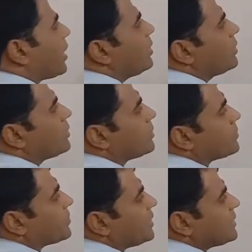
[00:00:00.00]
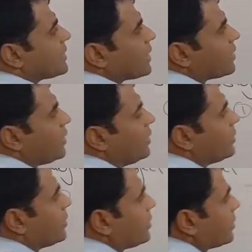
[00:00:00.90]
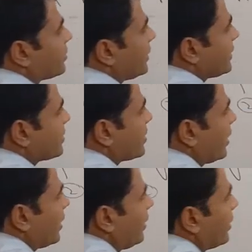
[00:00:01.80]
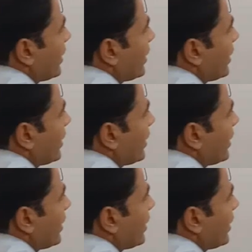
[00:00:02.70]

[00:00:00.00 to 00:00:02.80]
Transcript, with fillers: वन दिस सेकंड दिस थर्ड